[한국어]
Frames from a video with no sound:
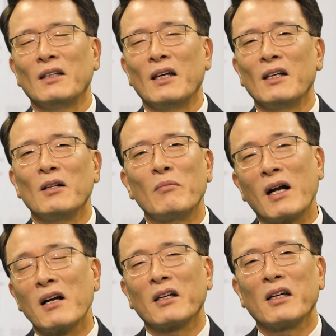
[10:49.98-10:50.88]
내일
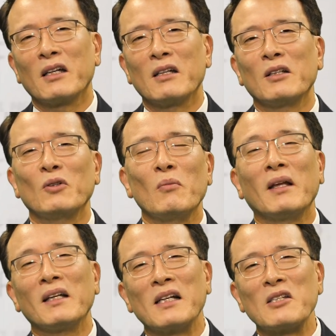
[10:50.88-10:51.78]
반갑게 또
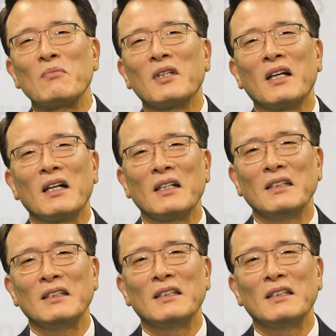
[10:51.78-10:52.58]
만나겠습니다.